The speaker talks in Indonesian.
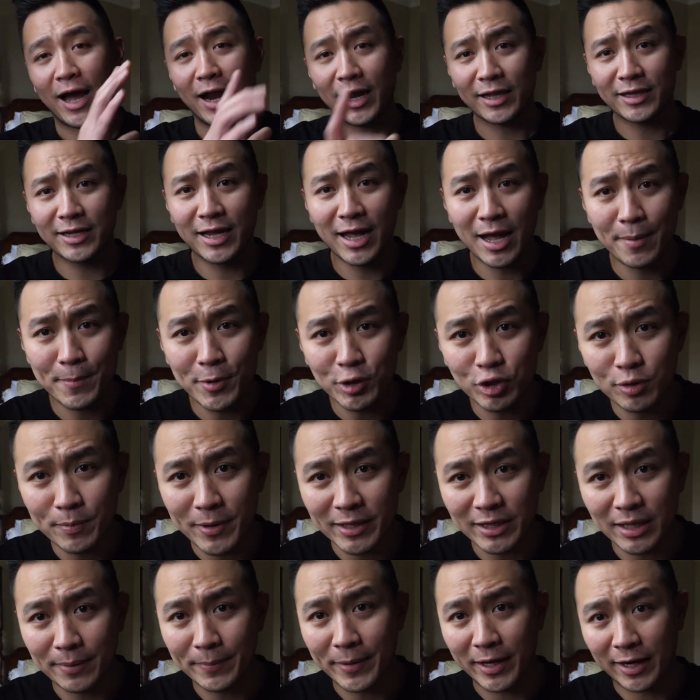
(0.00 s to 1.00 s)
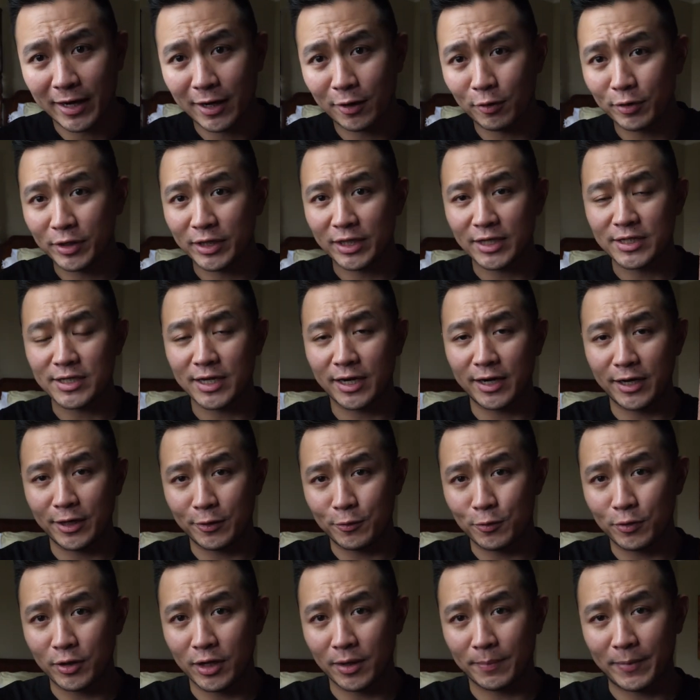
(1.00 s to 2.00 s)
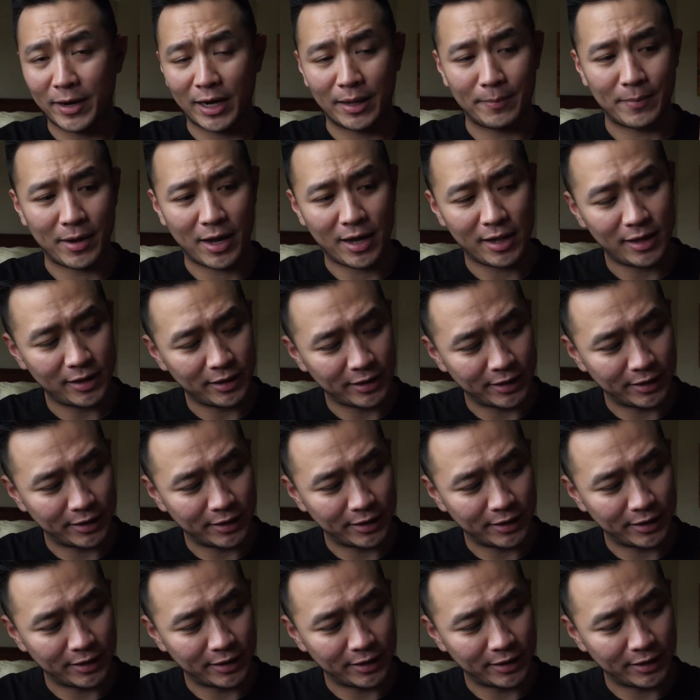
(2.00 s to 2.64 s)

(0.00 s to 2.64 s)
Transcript: Harga batu bata merah kalau kita cari di Google paling mahal